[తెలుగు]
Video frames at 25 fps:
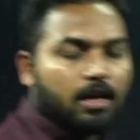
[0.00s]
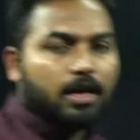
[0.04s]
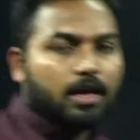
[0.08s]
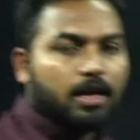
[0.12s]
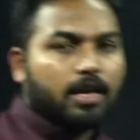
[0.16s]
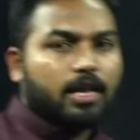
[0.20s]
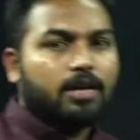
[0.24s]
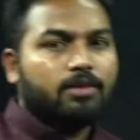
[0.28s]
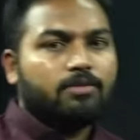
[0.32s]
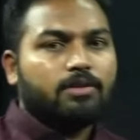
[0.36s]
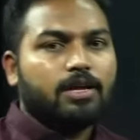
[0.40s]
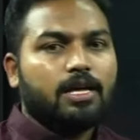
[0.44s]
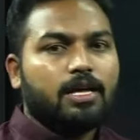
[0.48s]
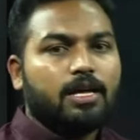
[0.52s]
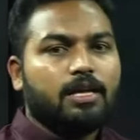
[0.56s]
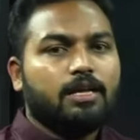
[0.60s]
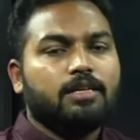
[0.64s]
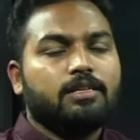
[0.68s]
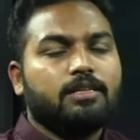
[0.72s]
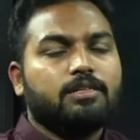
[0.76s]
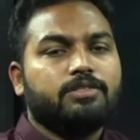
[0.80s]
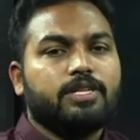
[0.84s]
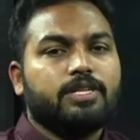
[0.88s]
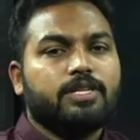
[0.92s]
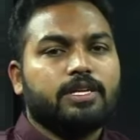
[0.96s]
అలా కూడా
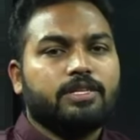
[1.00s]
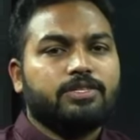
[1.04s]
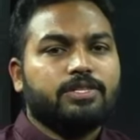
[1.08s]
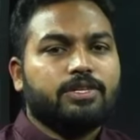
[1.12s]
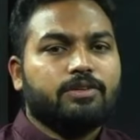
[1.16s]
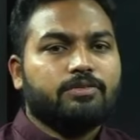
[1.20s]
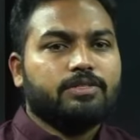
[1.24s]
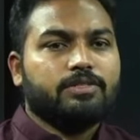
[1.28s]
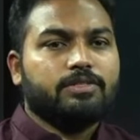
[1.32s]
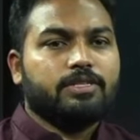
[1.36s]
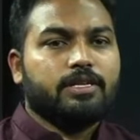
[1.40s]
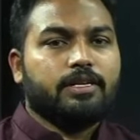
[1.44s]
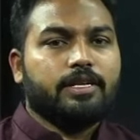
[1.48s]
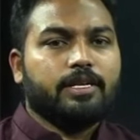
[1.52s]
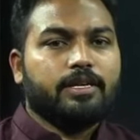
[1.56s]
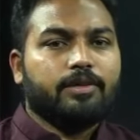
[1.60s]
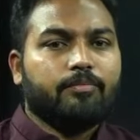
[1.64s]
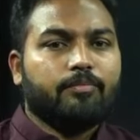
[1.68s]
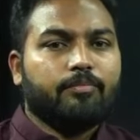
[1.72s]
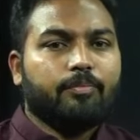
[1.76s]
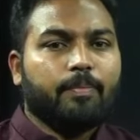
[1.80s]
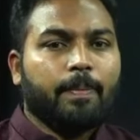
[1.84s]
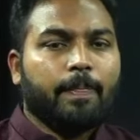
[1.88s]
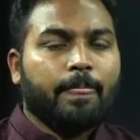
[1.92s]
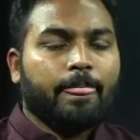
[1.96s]
చెక్ చేయవచ్చు అండి
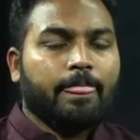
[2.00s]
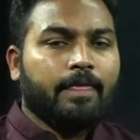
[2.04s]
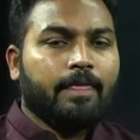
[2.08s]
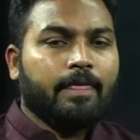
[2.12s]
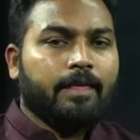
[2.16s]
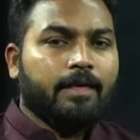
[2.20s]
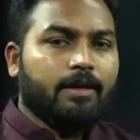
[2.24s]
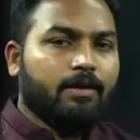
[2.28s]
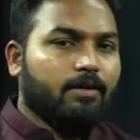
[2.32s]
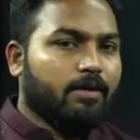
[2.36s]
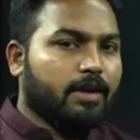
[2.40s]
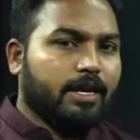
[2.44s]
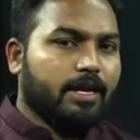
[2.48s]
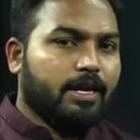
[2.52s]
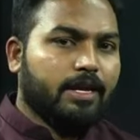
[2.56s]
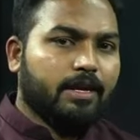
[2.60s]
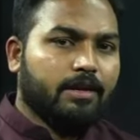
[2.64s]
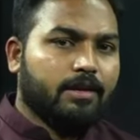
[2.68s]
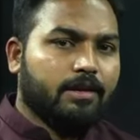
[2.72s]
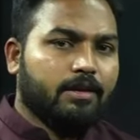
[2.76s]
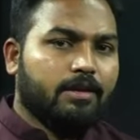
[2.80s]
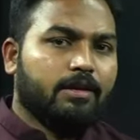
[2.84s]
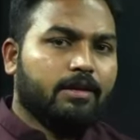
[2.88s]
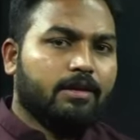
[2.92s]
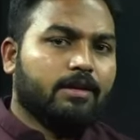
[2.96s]
ఓకేనా
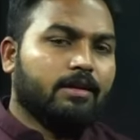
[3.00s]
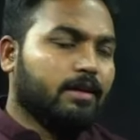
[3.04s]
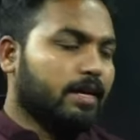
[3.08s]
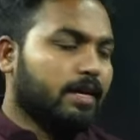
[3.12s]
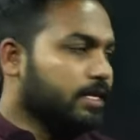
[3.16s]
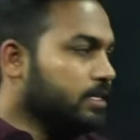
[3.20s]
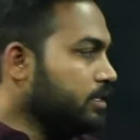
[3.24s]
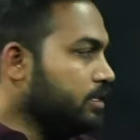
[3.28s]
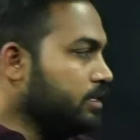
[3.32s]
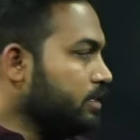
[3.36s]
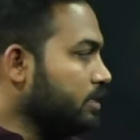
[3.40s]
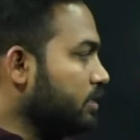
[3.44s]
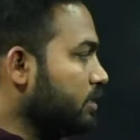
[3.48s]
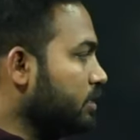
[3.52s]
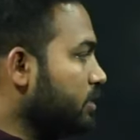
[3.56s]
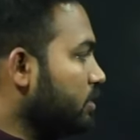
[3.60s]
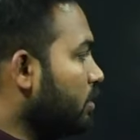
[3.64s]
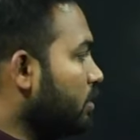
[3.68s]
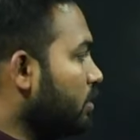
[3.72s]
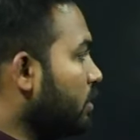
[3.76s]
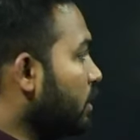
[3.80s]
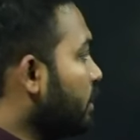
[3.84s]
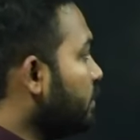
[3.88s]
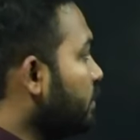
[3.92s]
రైట్ సో ఈ